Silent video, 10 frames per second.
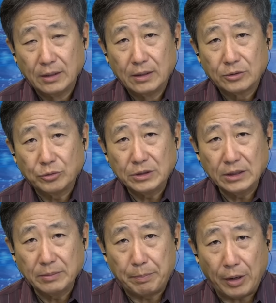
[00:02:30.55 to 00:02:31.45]
说这
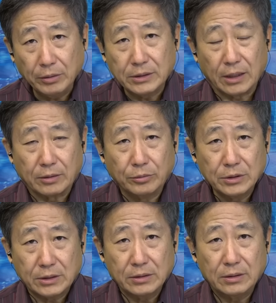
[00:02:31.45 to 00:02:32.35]
个保险公
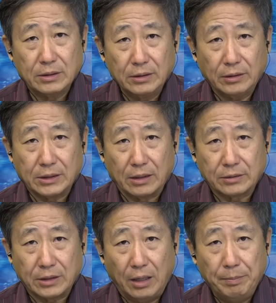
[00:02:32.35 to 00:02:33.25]
司要想
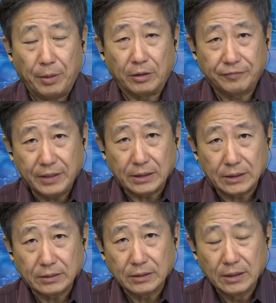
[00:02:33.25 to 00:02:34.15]
涨保费，
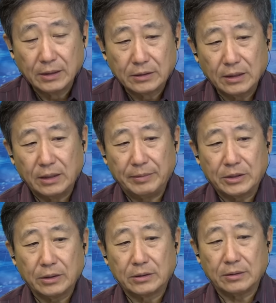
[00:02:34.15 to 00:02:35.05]
这里面
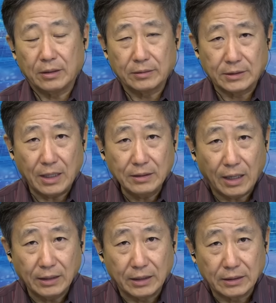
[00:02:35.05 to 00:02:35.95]
涉及到三
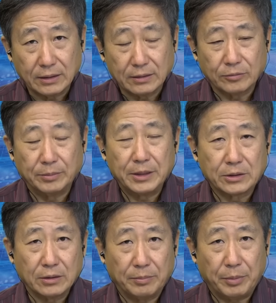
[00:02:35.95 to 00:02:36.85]
大类。我们也知
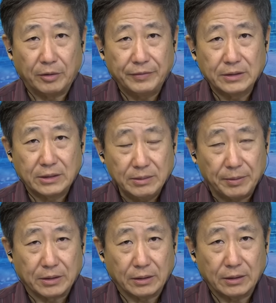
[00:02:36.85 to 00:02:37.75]
道保费基
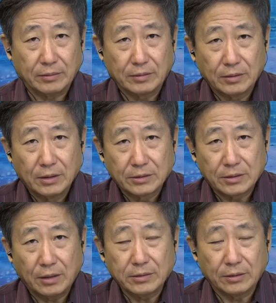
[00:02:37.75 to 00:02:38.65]
本上啊，
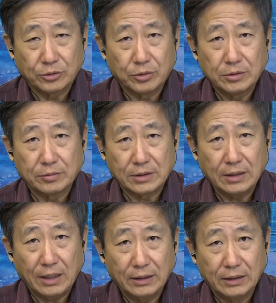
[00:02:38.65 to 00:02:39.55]
草的说就是三
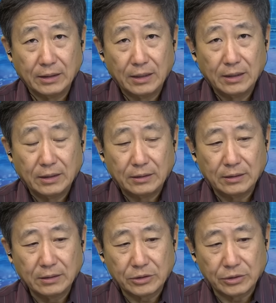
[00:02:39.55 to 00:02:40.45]
大类，一
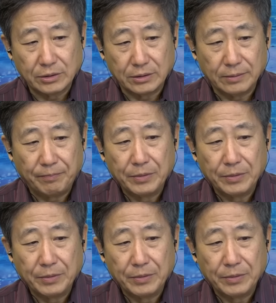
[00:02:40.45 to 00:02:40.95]
个是